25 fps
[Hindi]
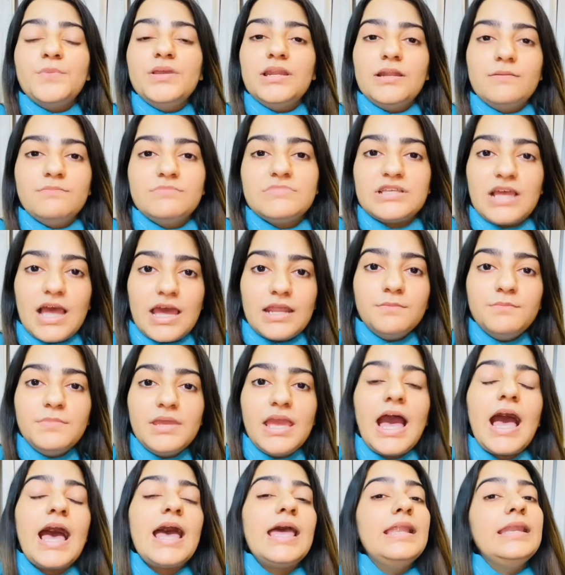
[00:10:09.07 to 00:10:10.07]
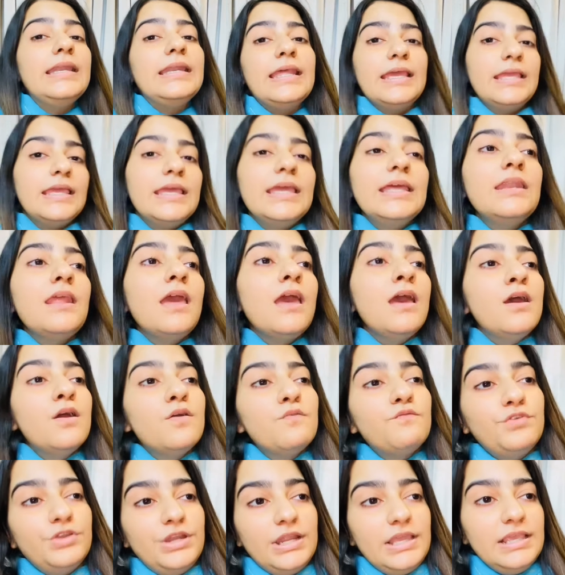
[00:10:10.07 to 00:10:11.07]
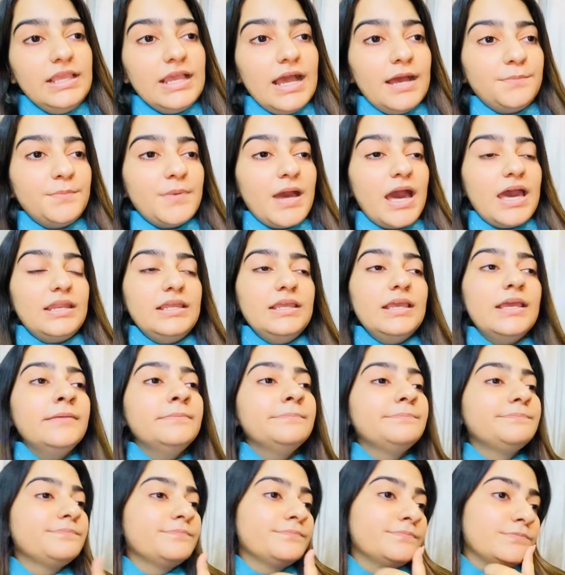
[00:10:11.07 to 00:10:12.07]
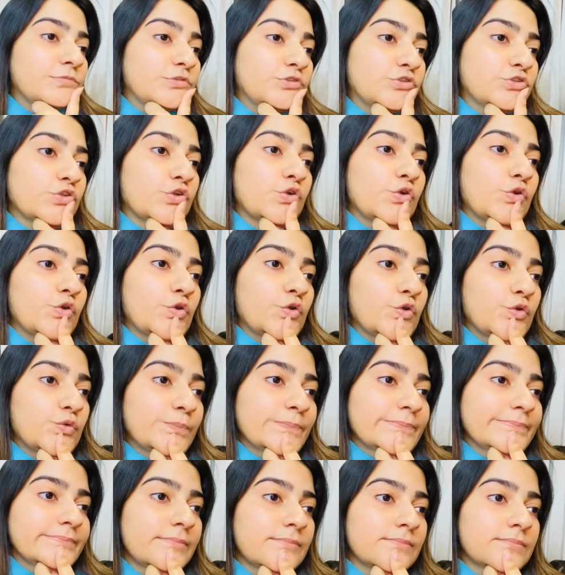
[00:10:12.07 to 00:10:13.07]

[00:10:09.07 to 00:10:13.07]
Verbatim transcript: ही रमज़ान में आए लेकिन वो नहीं आ पा रही हैं सो so,